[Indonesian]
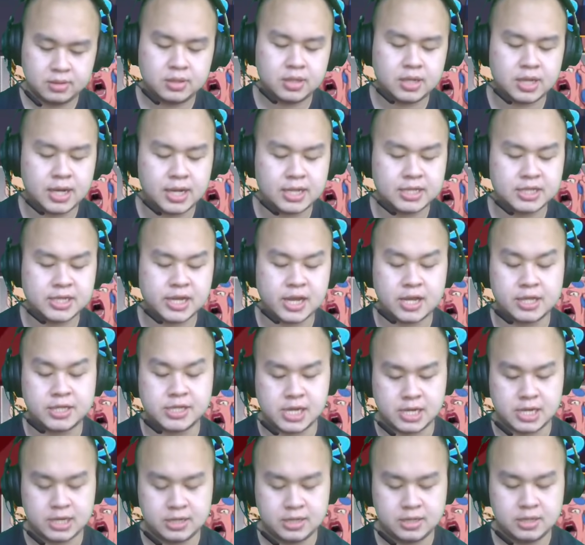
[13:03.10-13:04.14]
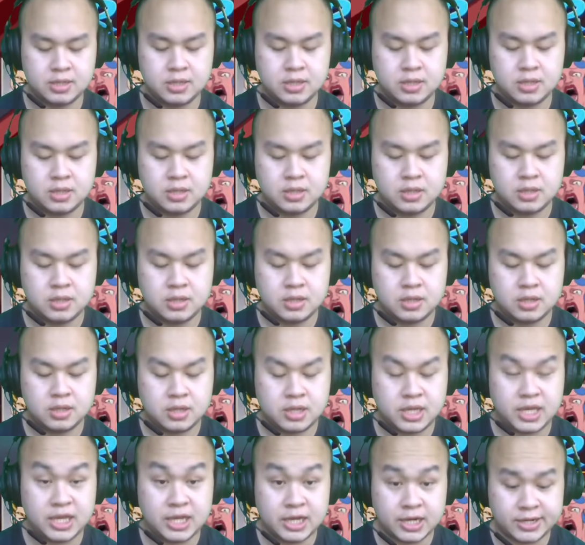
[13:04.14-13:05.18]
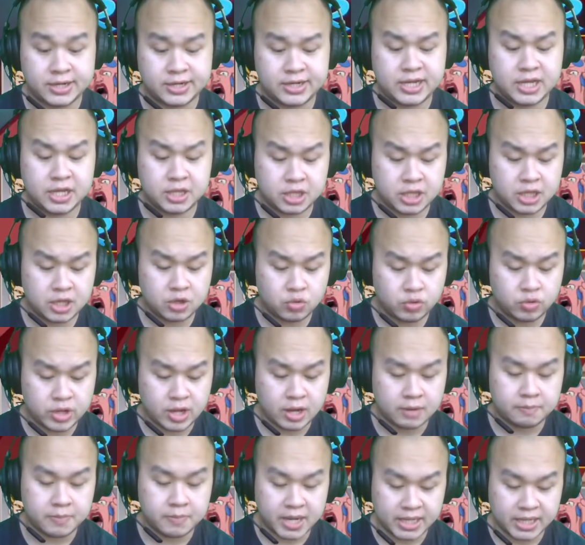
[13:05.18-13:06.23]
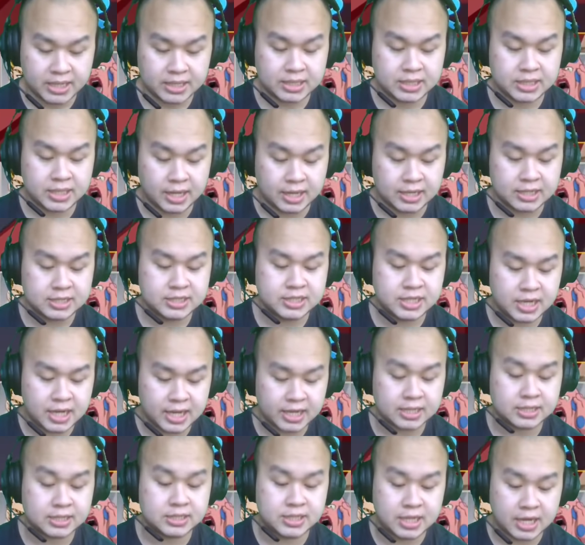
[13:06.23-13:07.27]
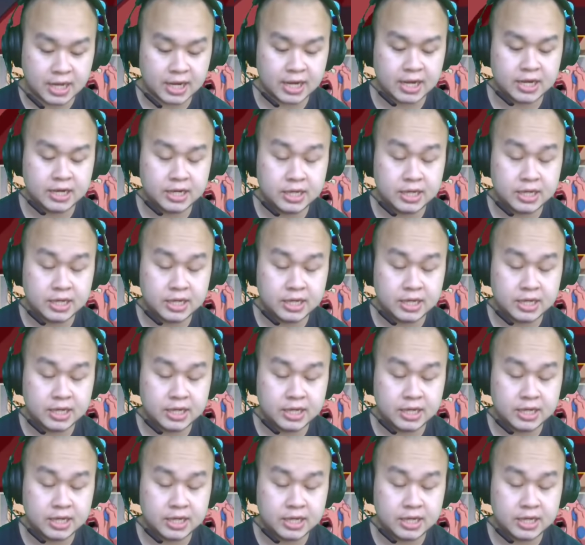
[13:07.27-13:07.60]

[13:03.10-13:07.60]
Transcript: kalian cek aja ingat ditiru yang baik yang jelek jangan